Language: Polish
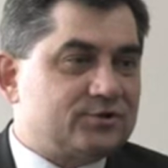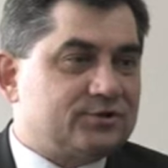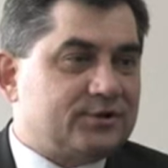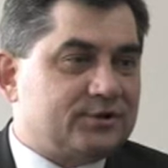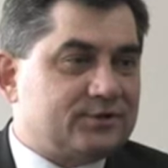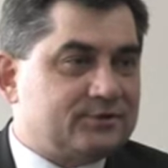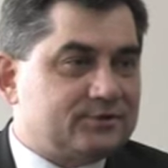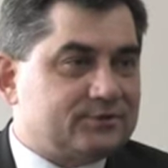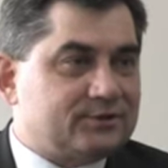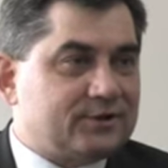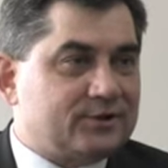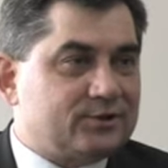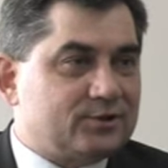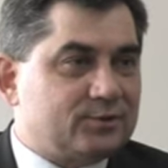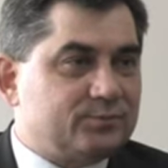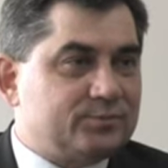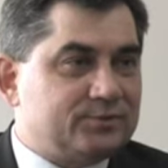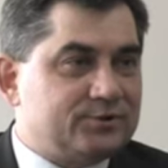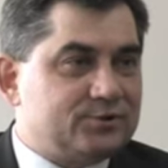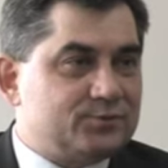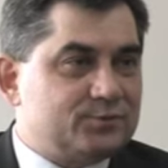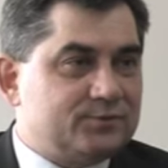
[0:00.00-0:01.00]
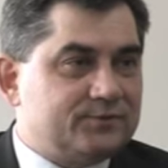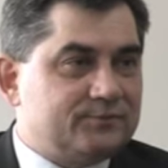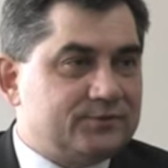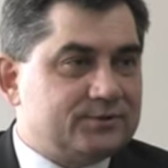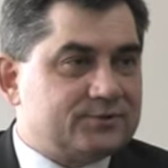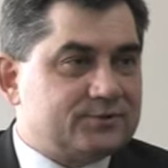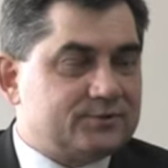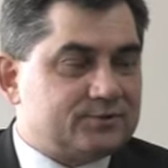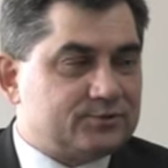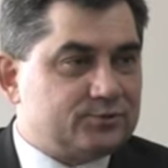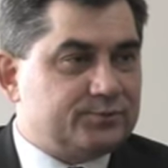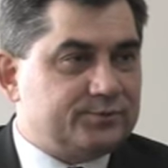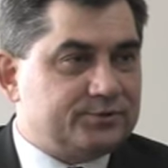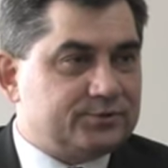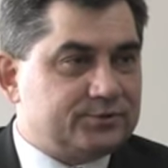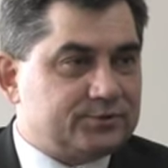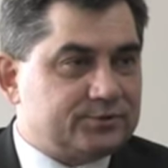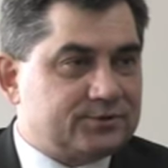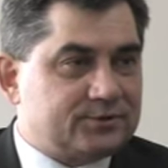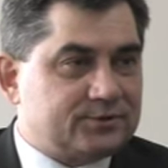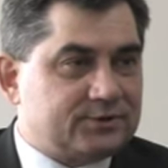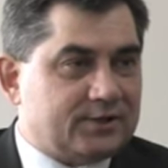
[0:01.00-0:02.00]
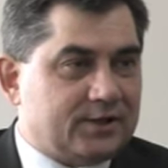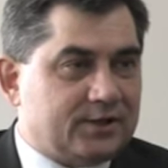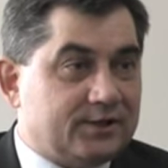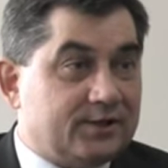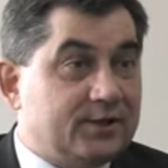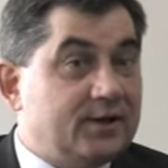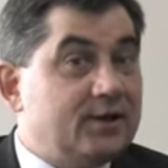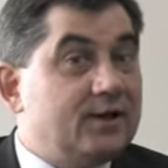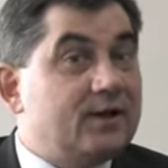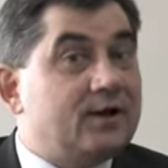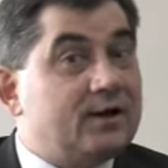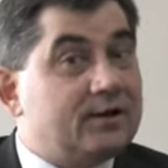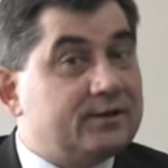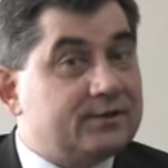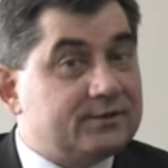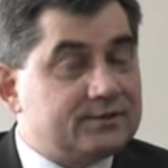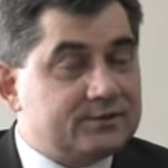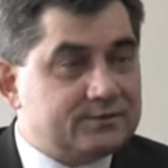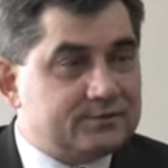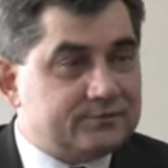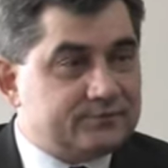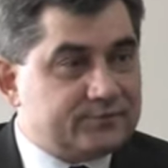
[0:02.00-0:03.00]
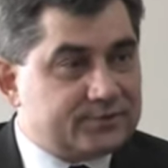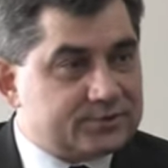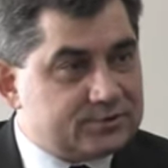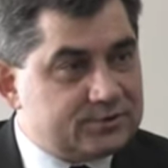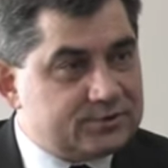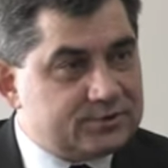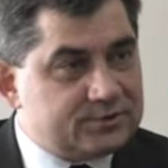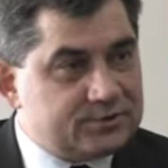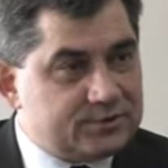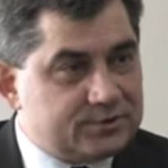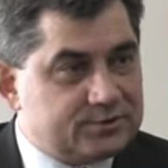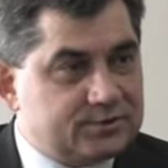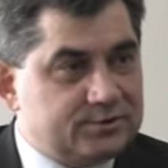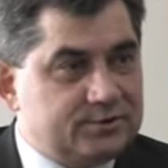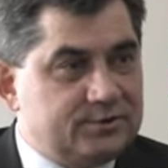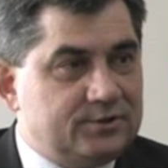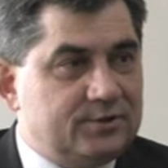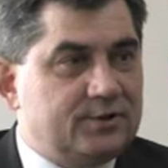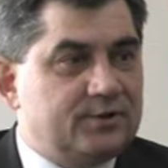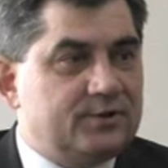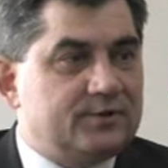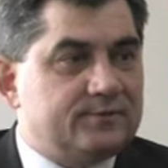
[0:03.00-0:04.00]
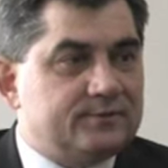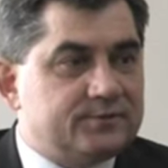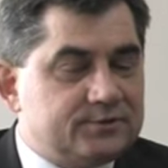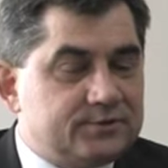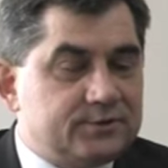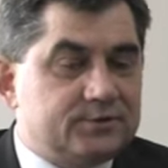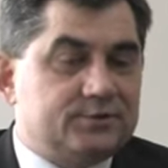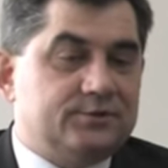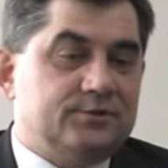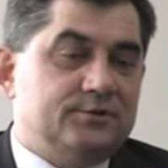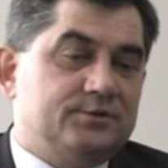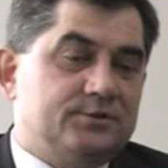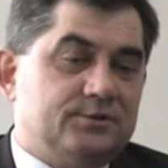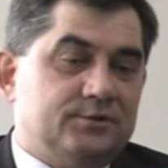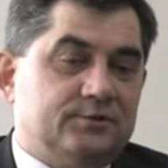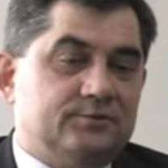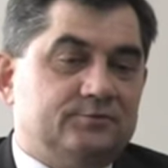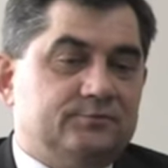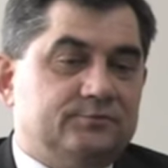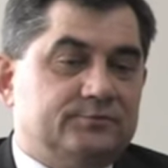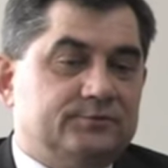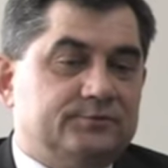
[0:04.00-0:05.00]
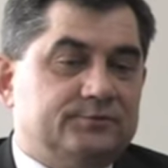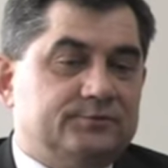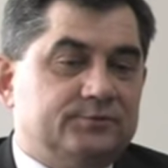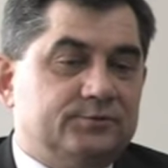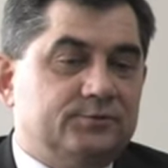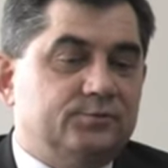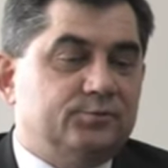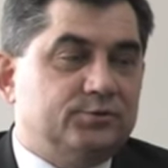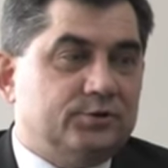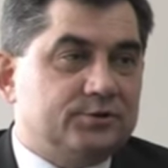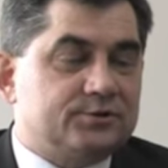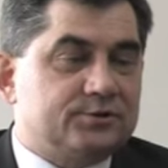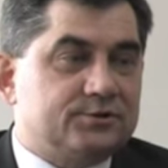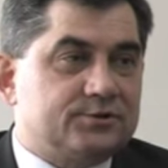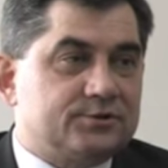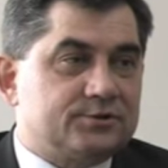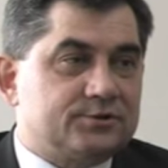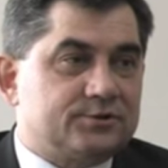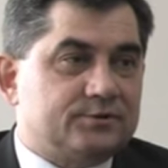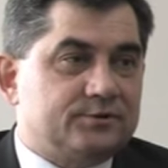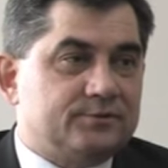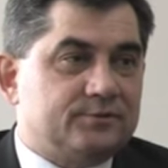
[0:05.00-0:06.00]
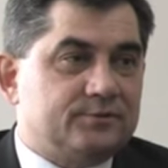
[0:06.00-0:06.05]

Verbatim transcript: tak, tak robiliśmy, więc róbmy to dalej. Ale właśnie dzieci, dzieci są e, i młodzież